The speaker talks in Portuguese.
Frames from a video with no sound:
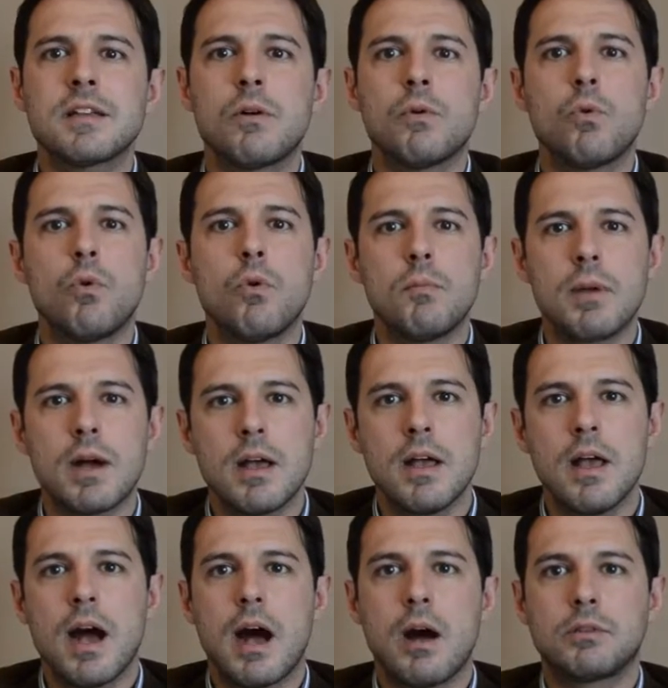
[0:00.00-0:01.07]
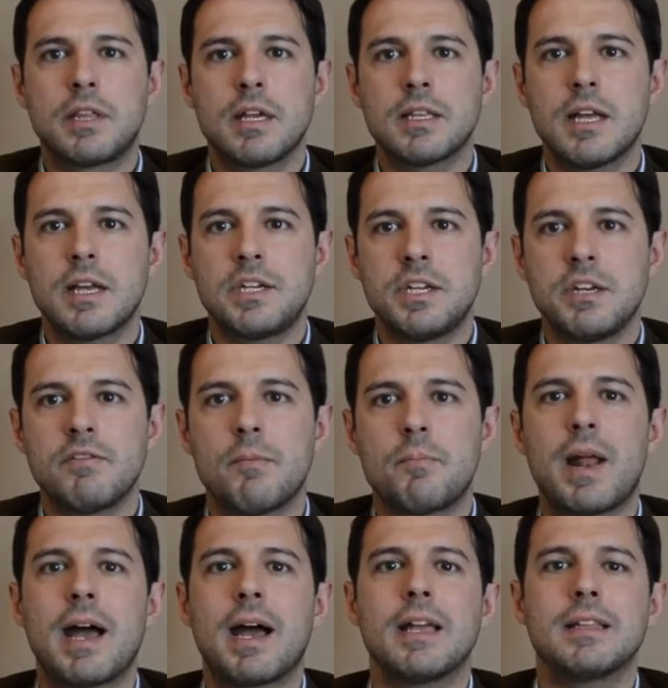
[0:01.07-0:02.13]
alguma alternativa
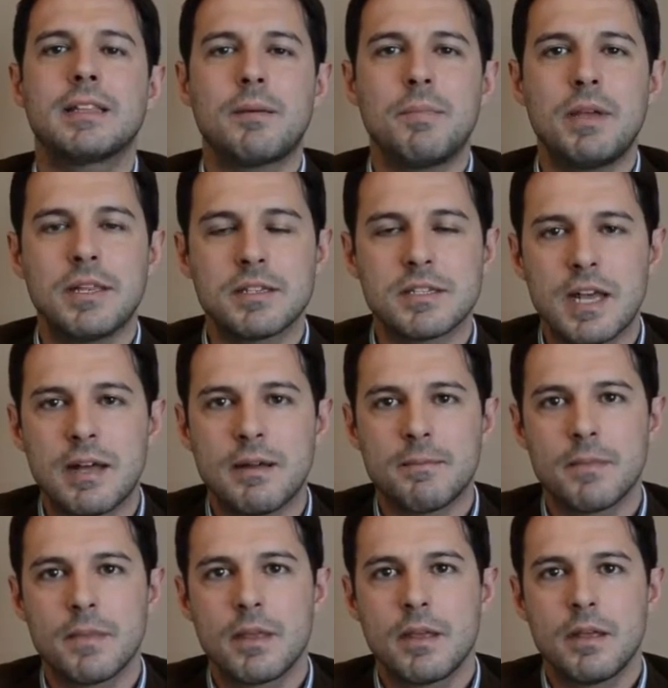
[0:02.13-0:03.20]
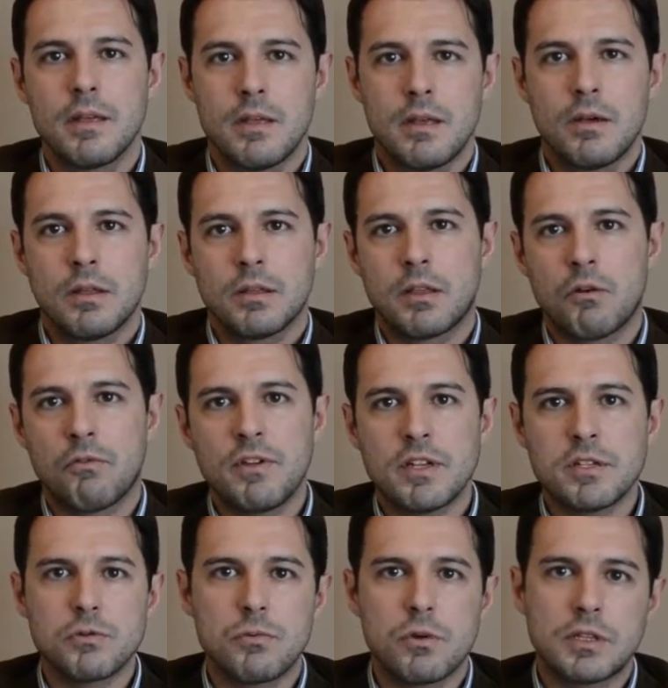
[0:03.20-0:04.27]
para rentabilizar.
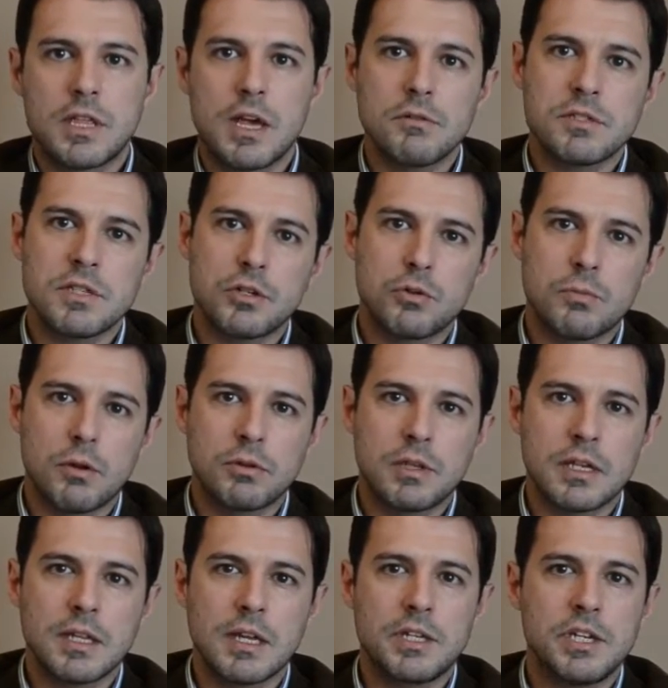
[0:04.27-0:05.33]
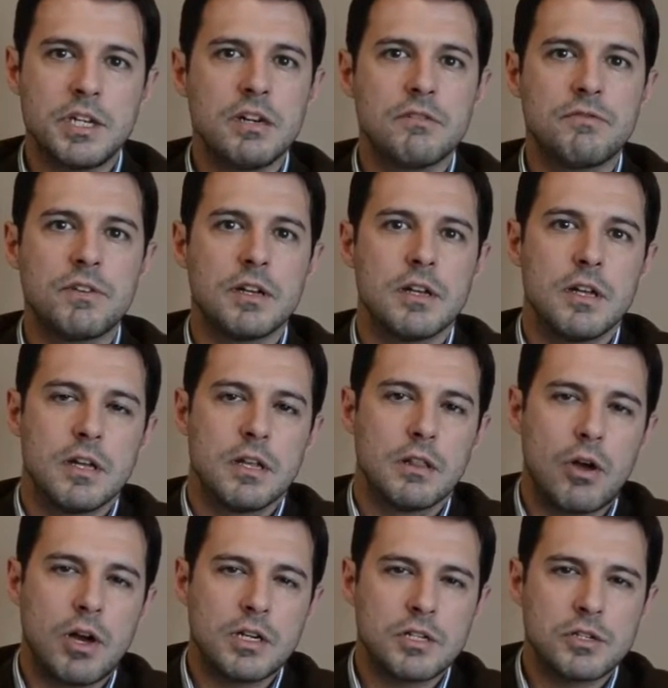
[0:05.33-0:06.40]
Talvez um hotel seja uma alternativa,
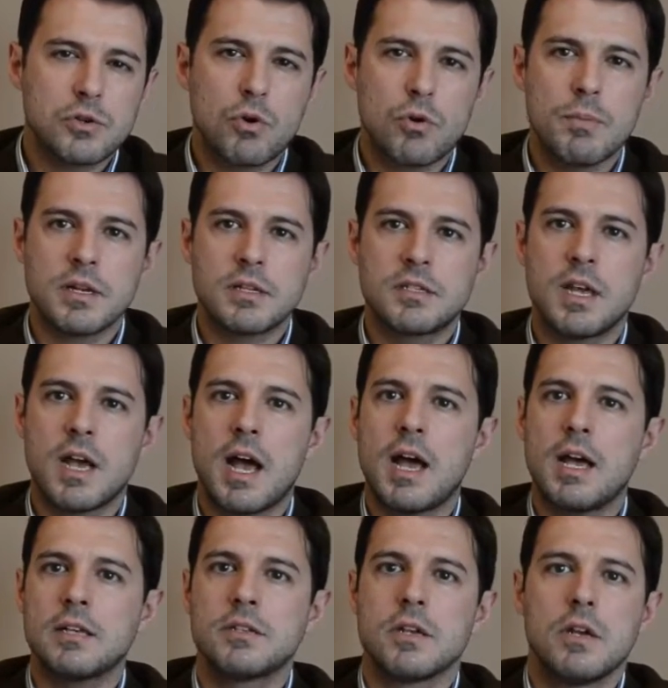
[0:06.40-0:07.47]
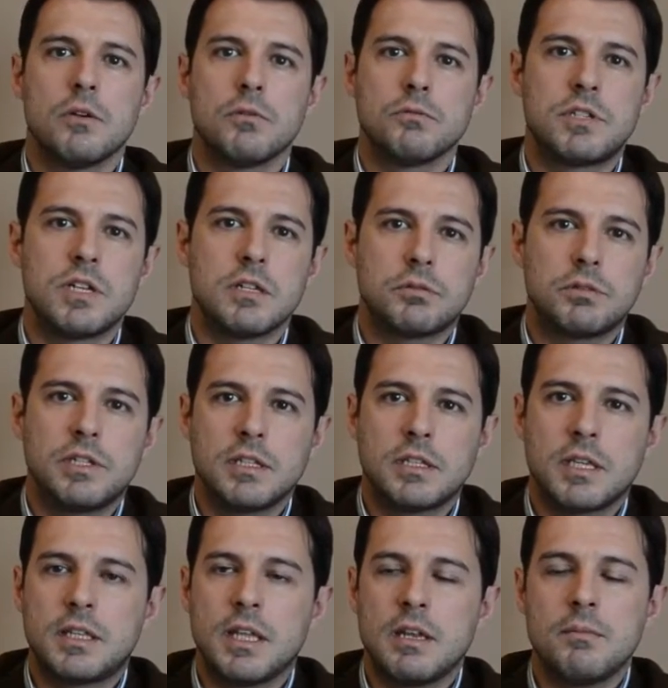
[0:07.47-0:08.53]
lojas comerciais, um centro de
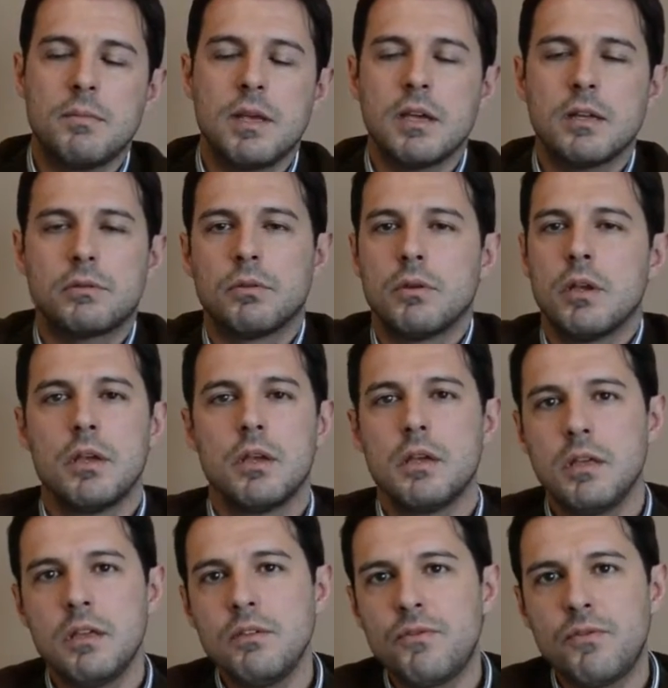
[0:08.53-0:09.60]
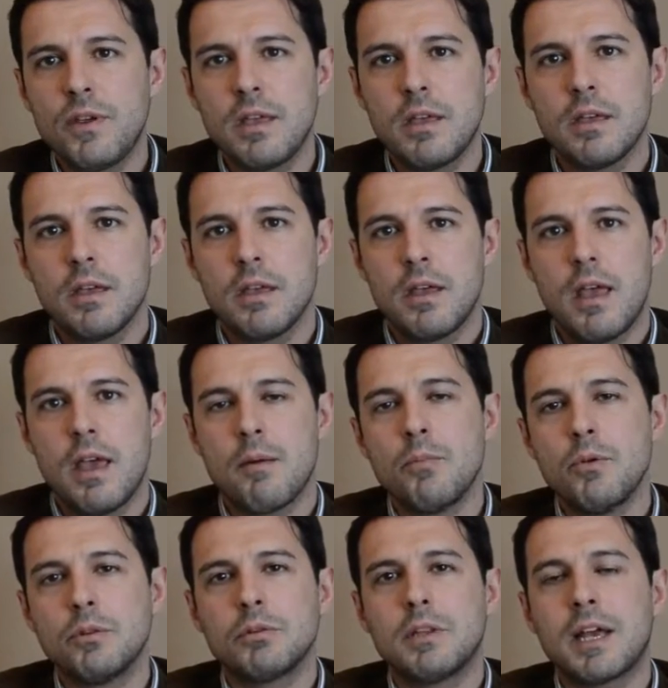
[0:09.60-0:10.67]
entretenimento, enfim, é
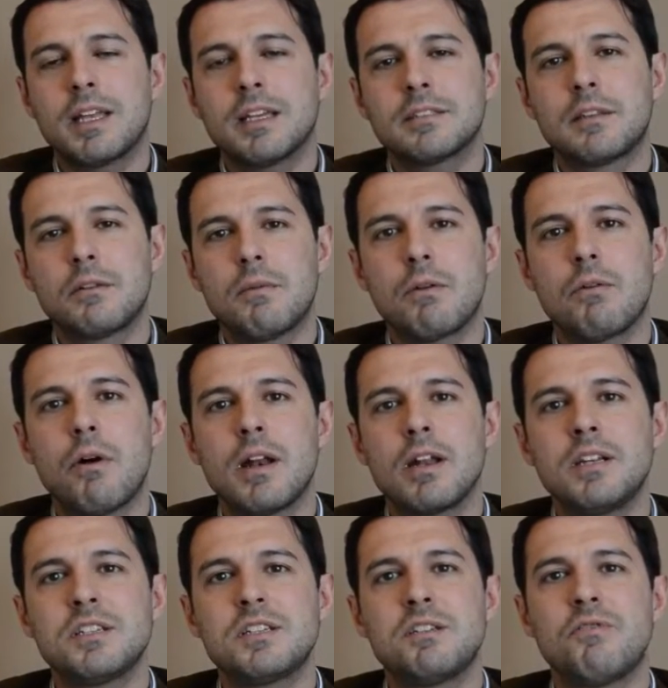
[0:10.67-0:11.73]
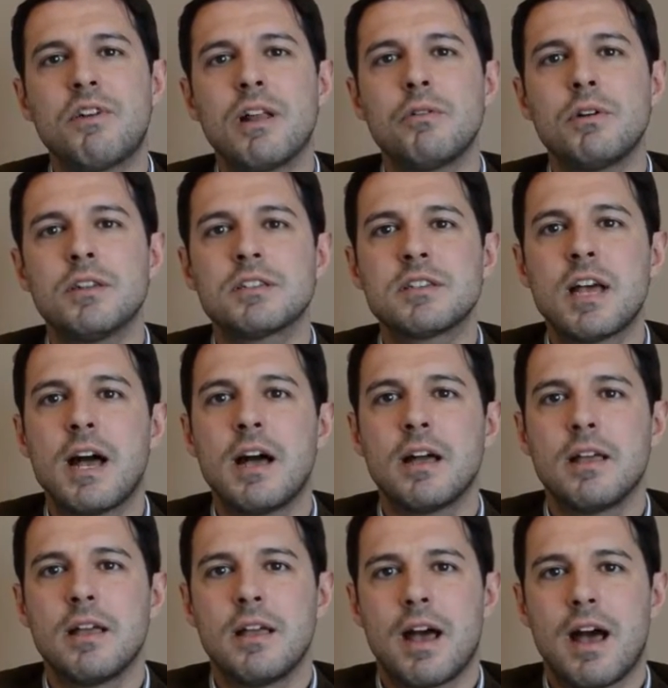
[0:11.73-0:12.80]
muito da questão agora de se
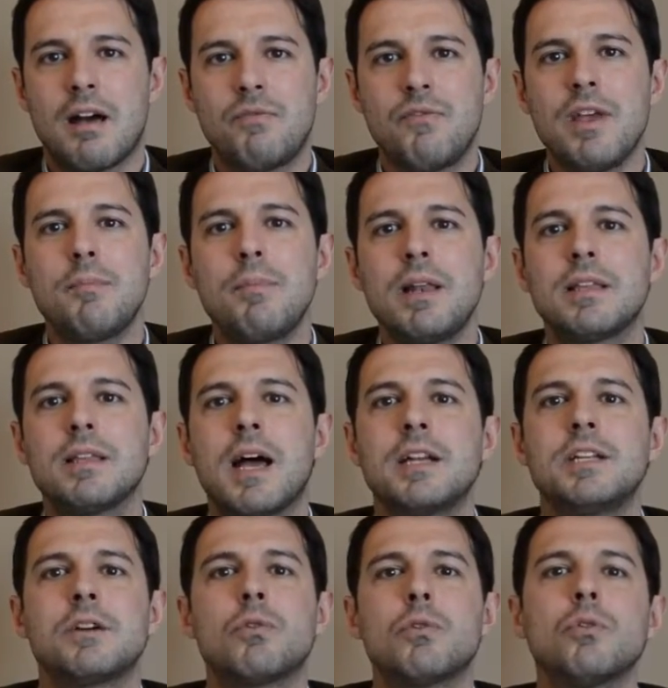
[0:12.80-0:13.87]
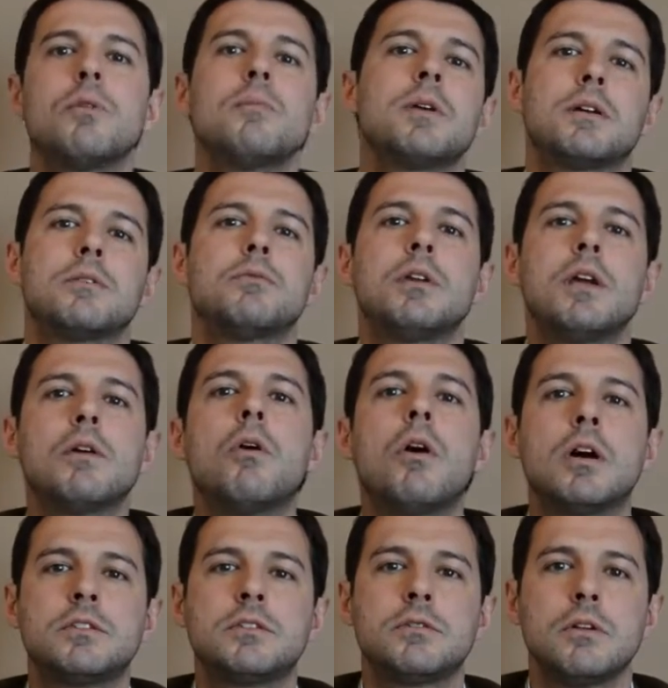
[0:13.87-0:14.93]
valorizar a viabilidade econômica do
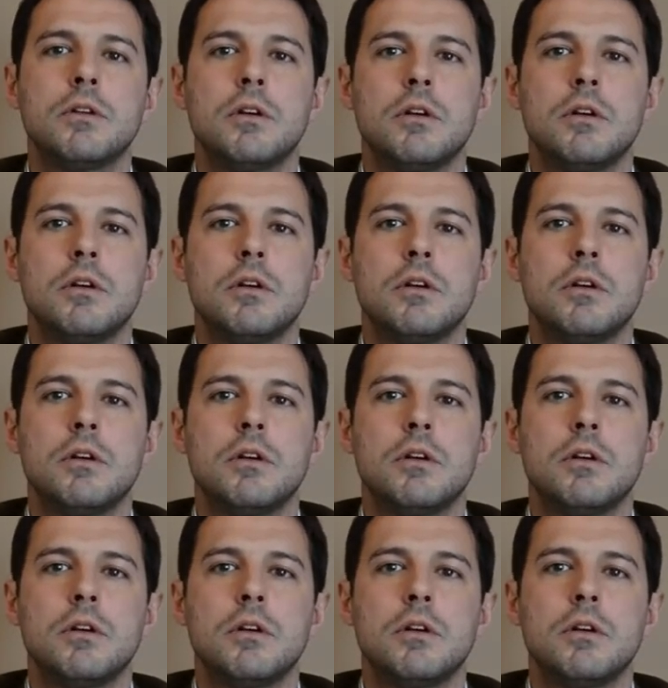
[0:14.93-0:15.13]
negócio.